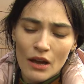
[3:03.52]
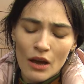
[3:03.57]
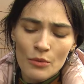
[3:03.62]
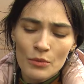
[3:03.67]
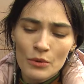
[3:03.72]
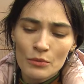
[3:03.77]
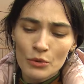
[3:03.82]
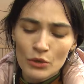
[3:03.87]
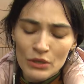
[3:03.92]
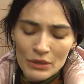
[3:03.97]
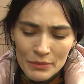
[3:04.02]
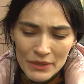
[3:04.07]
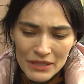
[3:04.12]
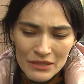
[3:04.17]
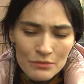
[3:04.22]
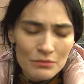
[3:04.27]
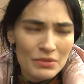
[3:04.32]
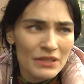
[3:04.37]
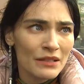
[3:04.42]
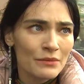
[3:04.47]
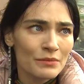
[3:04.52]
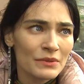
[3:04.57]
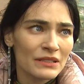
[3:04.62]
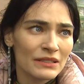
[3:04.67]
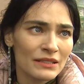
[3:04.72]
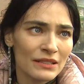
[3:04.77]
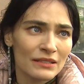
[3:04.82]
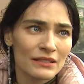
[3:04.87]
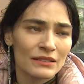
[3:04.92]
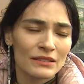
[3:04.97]
Ama böyle benim birebir
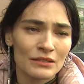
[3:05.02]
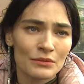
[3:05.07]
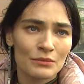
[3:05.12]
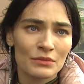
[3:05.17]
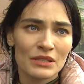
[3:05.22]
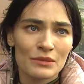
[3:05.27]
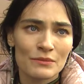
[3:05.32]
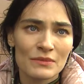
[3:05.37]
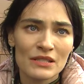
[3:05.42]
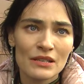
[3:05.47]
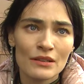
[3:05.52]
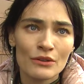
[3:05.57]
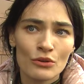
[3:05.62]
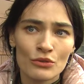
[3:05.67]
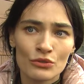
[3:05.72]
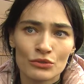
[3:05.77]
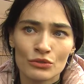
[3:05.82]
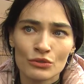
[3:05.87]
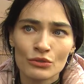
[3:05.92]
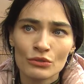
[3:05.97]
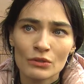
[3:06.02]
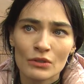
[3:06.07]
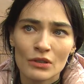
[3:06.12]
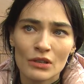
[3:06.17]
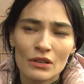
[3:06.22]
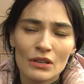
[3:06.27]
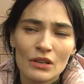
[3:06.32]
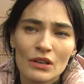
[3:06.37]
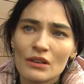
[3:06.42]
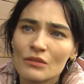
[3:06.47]
tanıdığım kimse yoktu.
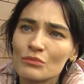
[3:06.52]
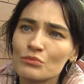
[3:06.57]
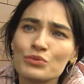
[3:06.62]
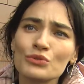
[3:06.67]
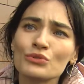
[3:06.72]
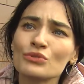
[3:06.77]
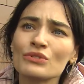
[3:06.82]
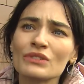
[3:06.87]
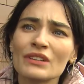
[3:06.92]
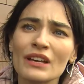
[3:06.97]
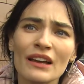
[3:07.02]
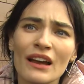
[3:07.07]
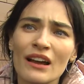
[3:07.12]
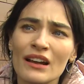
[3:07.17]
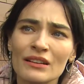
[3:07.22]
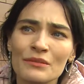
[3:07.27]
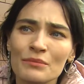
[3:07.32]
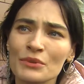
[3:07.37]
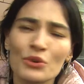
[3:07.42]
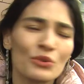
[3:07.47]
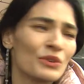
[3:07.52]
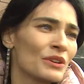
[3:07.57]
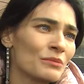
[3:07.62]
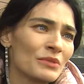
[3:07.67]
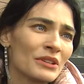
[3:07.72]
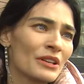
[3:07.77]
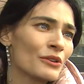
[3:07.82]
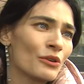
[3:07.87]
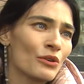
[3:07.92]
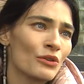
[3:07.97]
Bunun da yani bir
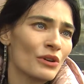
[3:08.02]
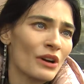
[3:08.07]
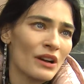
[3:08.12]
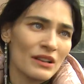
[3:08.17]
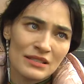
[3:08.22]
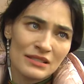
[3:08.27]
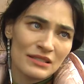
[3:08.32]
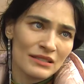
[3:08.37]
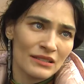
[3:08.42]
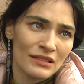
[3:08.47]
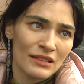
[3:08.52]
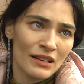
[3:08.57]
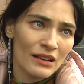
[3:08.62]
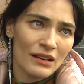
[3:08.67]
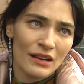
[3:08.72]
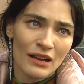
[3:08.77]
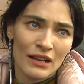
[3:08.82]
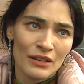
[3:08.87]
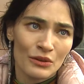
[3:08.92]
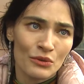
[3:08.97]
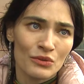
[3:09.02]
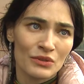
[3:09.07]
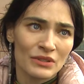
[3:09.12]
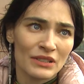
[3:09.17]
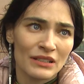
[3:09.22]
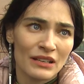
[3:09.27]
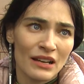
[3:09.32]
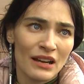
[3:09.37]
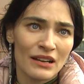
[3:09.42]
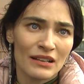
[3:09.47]
önemi de yok aslında. Yani
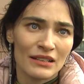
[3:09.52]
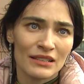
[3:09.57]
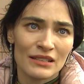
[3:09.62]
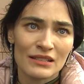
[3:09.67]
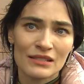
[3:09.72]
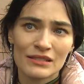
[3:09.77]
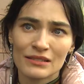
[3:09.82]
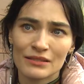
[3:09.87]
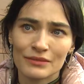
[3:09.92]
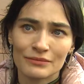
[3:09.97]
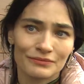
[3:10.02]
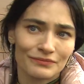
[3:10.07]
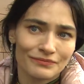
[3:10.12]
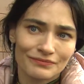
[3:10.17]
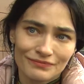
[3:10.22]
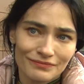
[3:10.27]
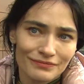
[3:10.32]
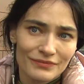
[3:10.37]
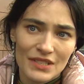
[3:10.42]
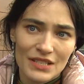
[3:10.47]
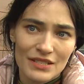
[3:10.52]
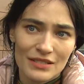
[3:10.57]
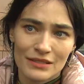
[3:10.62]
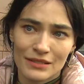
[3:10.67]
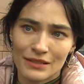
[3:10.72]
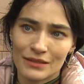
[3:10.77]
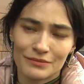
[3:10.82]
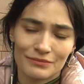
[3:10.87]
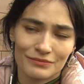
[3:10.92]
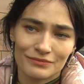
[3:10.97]
oradaki herkes
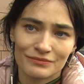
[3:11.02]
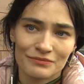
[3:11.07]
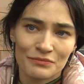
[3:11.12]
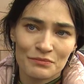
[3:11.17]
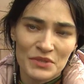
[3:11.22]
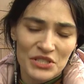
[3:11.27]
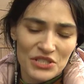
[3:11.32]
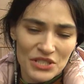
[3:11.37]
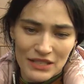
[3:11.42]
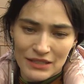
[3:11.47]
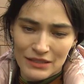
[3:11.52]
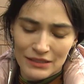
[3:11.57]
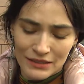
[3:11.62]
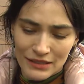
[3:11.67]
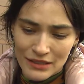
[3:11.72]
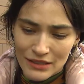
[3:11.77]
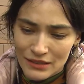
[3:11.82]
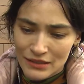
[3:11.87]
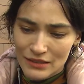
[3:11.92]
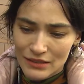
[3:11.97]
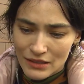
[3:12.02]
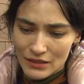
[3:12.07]
işte bir şekilde